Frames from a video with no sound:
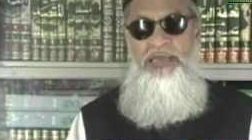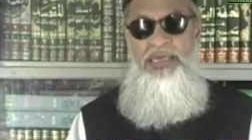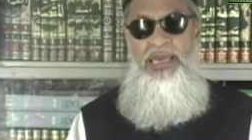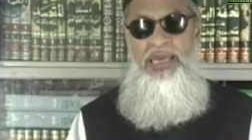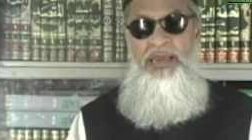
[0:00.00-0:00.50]

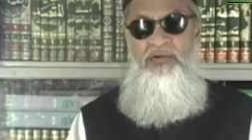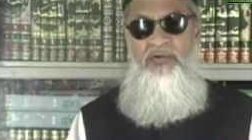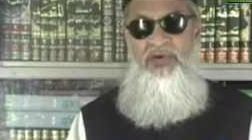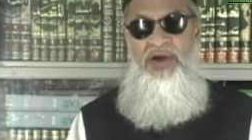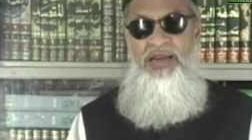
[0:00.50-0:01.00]
ये
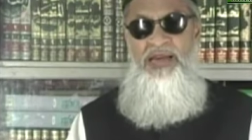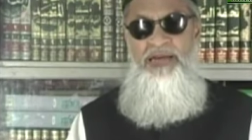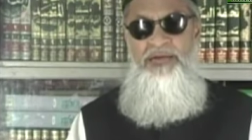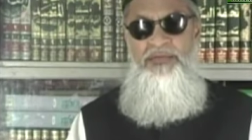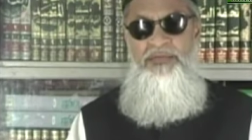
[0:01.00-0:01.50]
कुफार
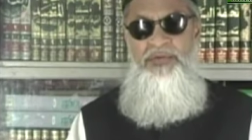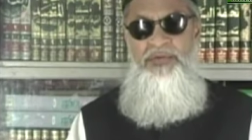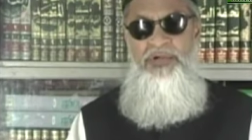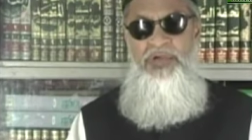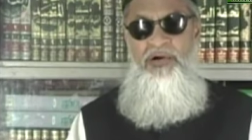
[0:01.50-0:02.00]

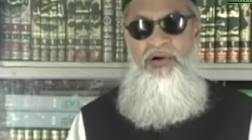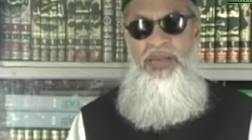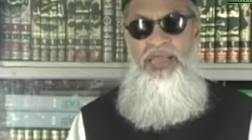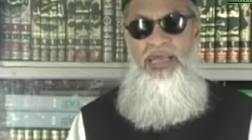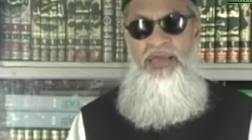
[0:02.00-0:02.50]
का
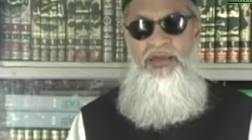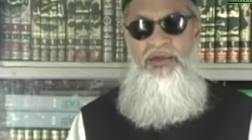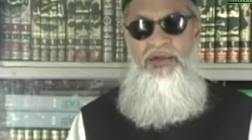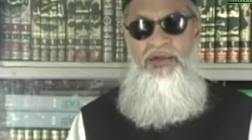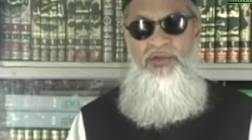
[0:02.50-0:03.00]
कौल है
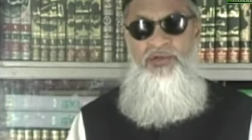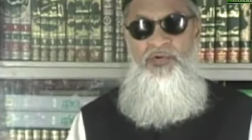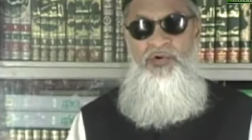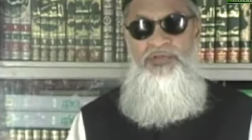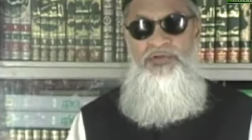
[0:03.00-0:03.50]
जो
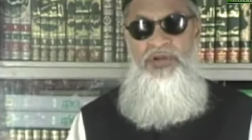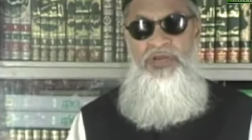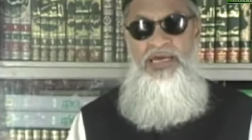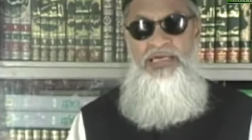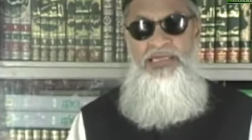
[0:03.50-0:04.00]
वो रसोल्ला